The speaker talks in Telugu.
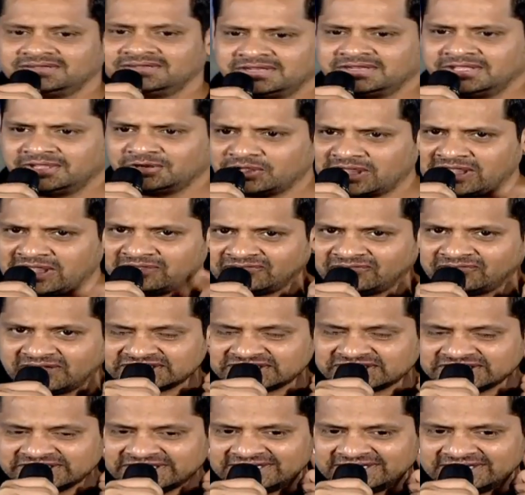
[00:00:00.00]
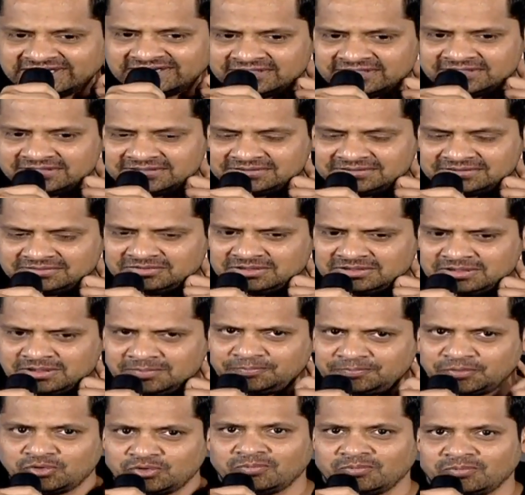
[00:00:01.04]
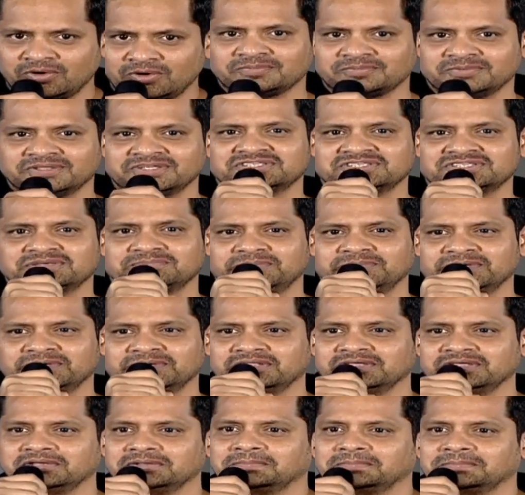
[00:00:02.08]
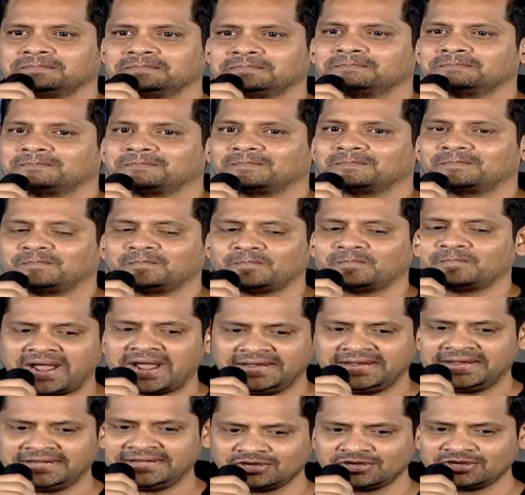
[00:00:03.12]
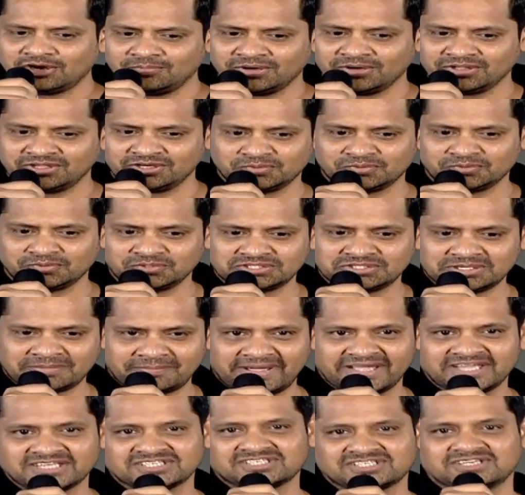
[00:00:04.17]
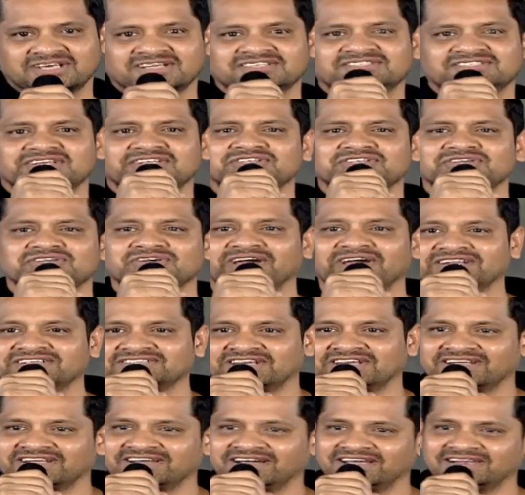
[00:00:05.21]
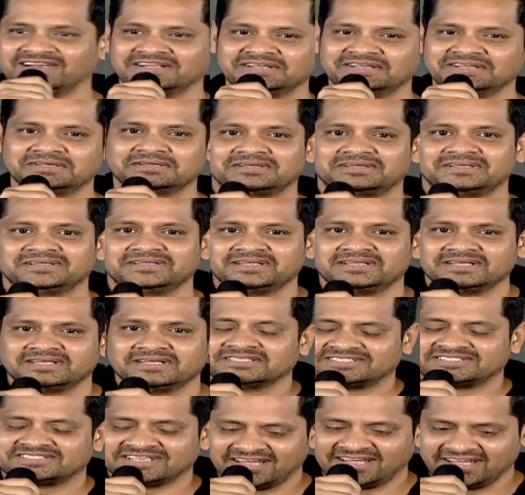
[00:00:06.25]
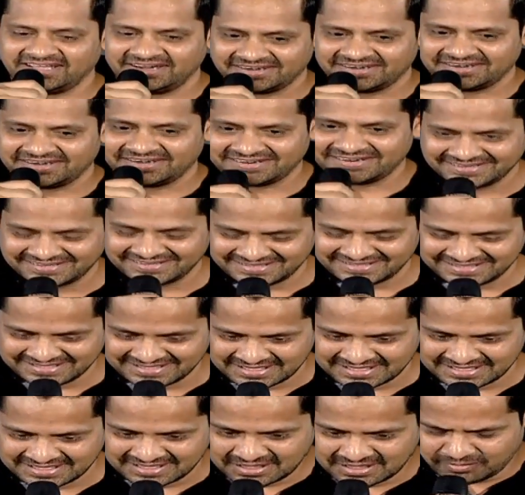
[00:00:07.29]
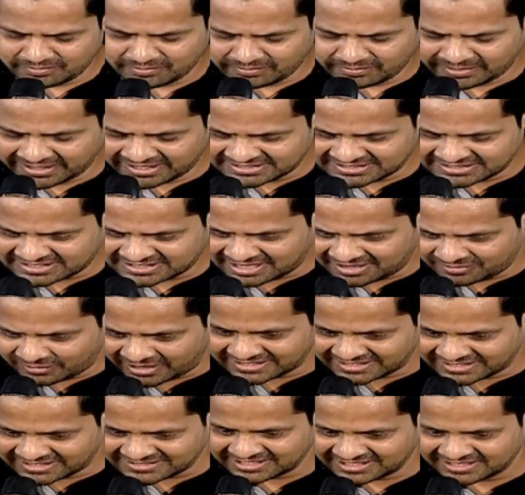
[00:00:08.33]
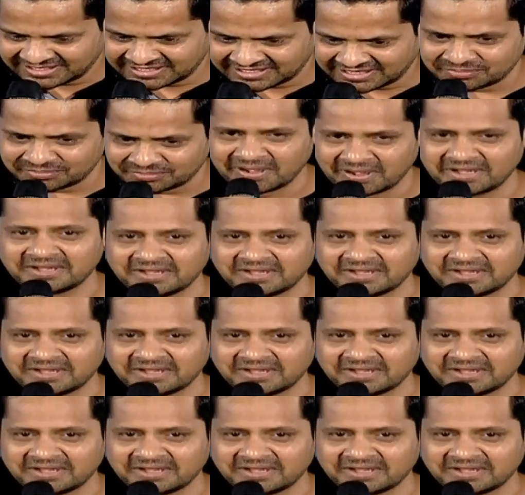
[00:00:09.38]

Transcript: నేను ఏ ఫంక్షన్కి వెళ్ళినా ఎప్పుడు మొట్టమొదటి చెప్పేది మా ఇంట్లో మొదటి పూజ మెగాస్టార్ చిరంజీవి గారికి జరగాలి సార్ మనస వాచ కర్మ